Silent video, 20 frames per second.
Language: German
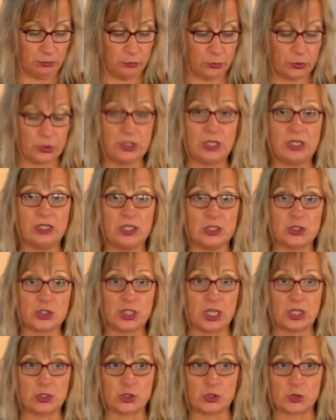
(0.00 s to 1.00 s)
wurde dann der
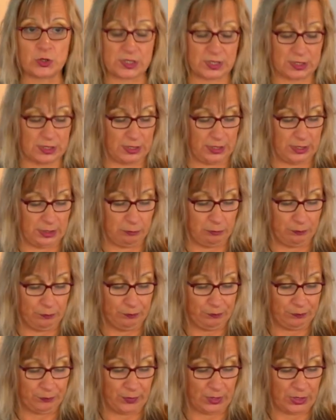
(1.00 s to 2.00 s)
Startschuss gegeben.